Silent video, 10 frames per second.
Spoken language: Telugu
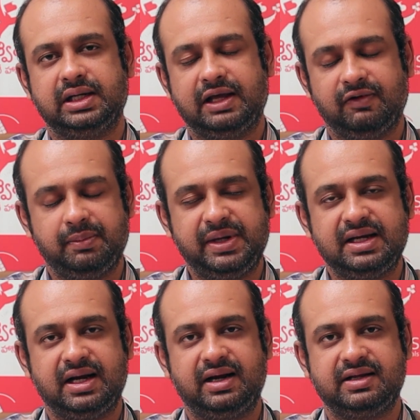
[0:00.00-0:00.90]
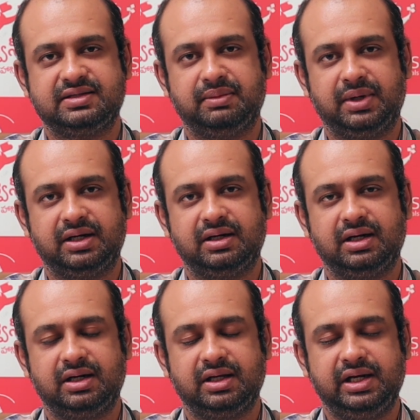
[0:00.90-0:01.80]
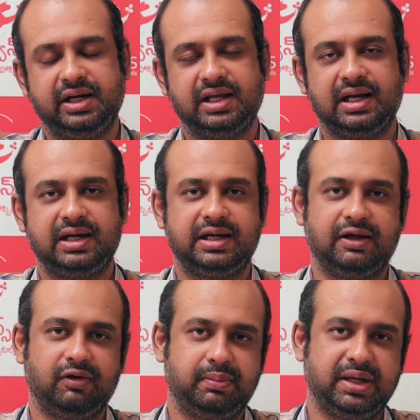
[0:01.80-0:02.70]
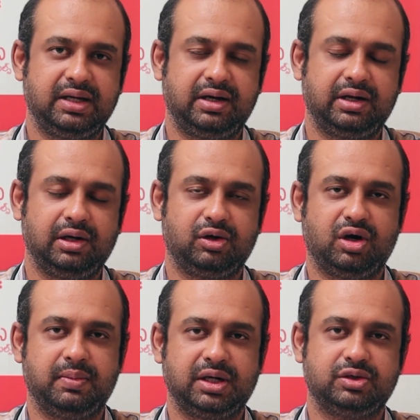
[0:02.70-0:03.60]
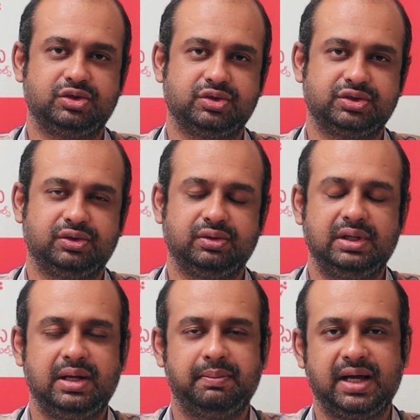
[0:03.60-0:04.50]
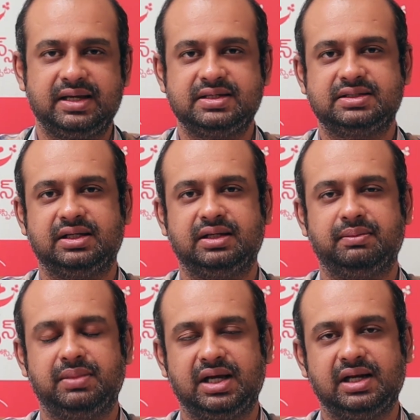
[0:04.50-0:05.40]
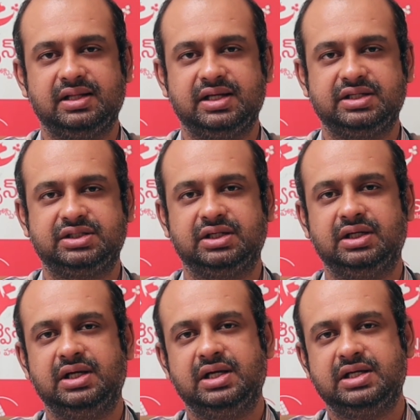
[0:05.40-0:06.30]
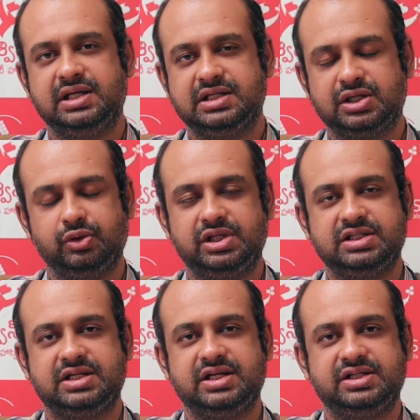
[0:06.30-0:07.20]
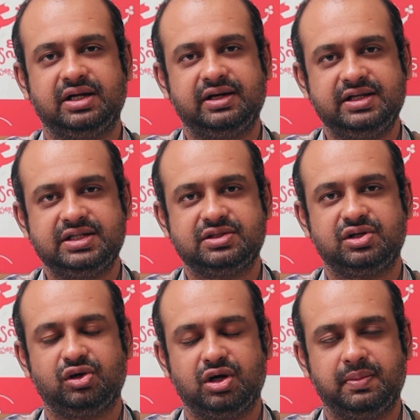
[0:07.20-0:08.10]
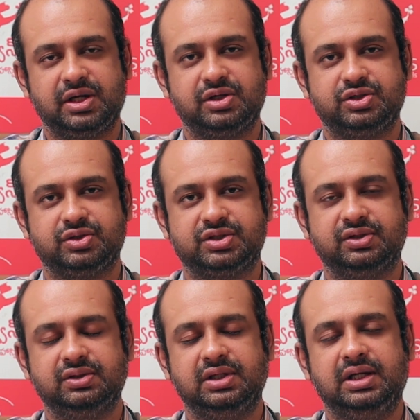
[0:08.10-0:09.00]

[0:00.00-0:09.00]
డెవలపింగ్ కంట్రీస్ అనమాట అంటే ఇండియా లాంటి డెవలపింగ్ కంట్రీలో కామన్గా చూస్తాం పాకిస్తాన్ బంగ్లాదేశ్ ఈ సౌత్ ఈస్ట్ ఏషియన్ రీజియన్స్లో కామన్గా చూస్తాం